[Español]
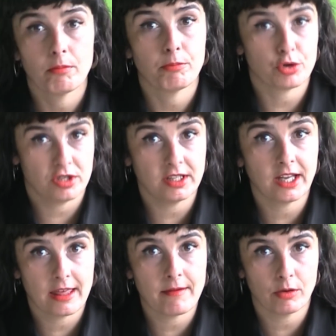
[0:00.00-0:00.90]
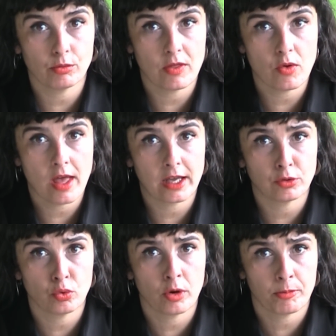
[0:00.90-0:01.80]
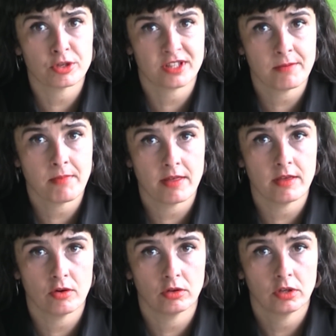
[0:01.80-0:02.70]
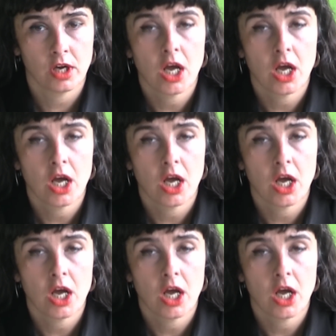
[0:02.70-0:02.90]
Por si te quedaba alguna duda de que tu cuerpo esté invadido,